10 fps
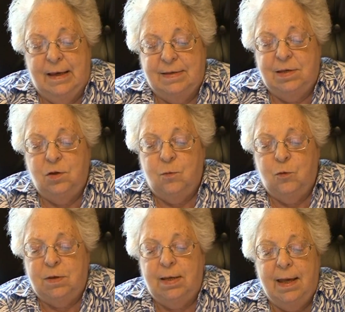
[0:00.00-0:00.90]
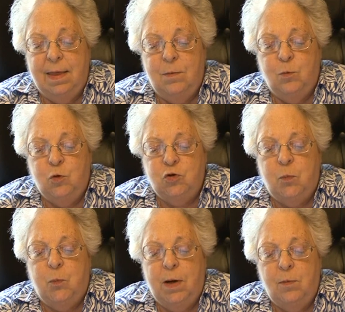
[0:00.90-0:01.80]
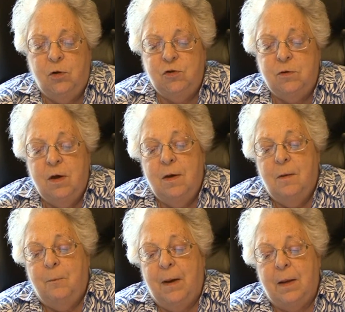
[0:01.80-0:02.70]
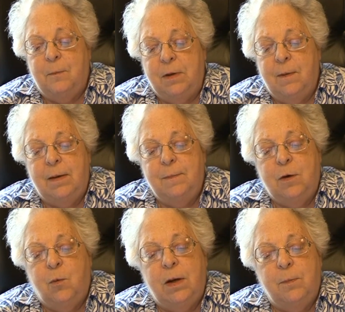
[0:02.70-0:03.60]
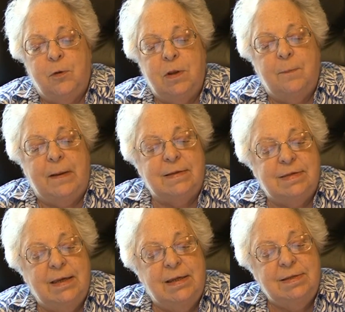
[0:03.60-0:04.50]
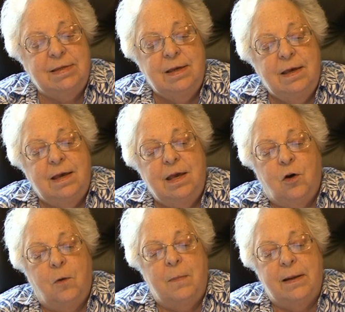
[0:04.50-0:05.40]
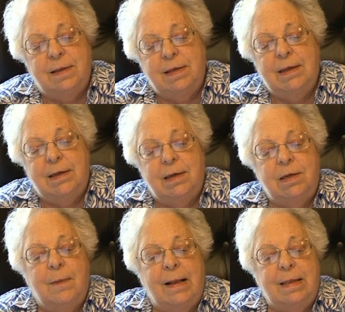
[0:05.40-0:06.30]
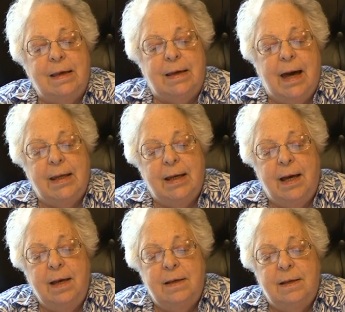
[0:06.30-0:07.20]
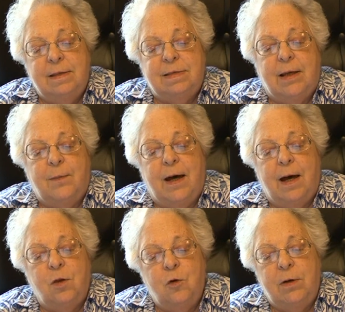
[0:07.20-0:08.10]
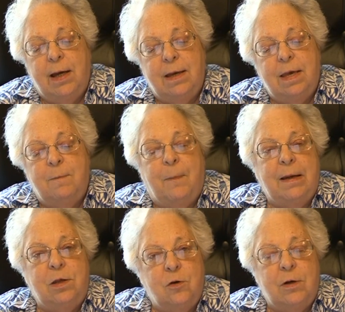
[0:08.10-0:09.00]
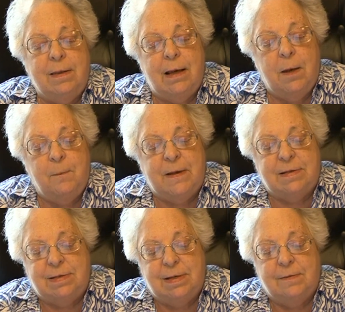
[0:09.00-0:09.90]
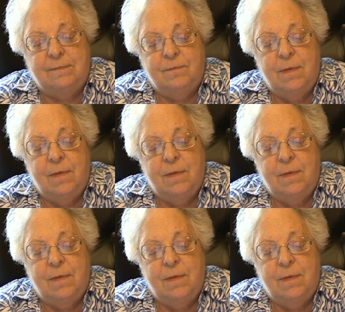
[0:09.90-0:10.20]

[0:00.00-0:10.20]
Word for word: He sido mutilada en muchos pueblos para privar mi cuerpo de placeres y convertida en animal de carga, trabajadora y paridora de la especie.